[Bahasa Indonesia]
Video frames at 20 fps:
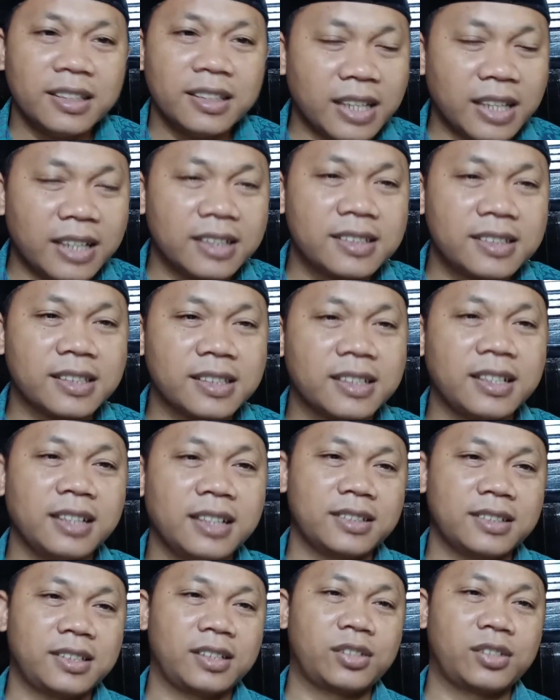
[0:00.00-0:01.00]
dari
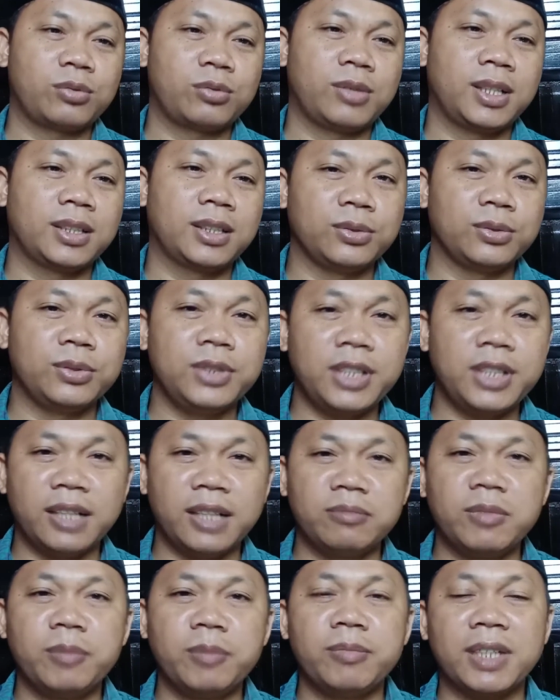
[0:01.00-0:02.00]
segala sesuatu
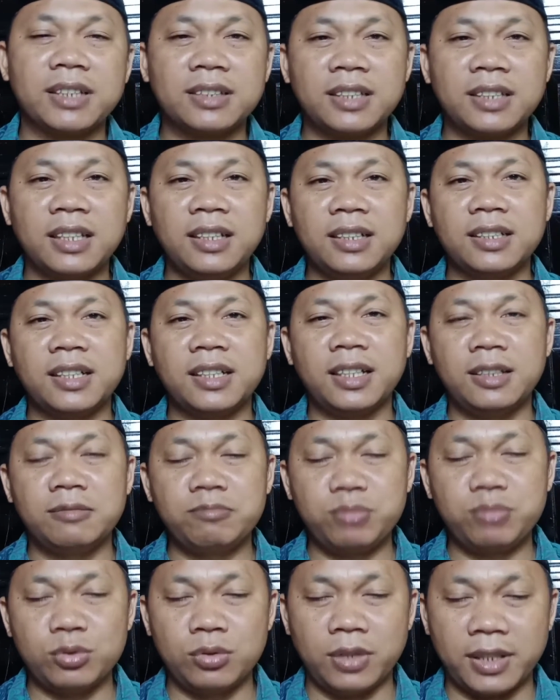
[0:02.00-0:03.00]
yang
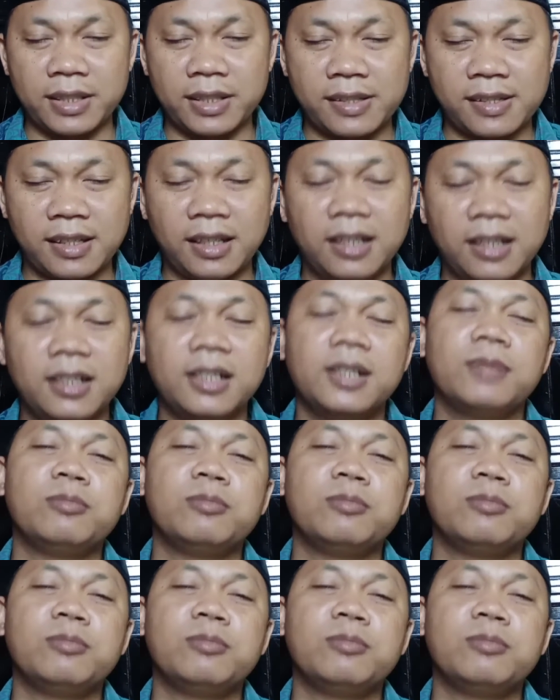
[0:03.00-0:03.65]
membatalkan puasa,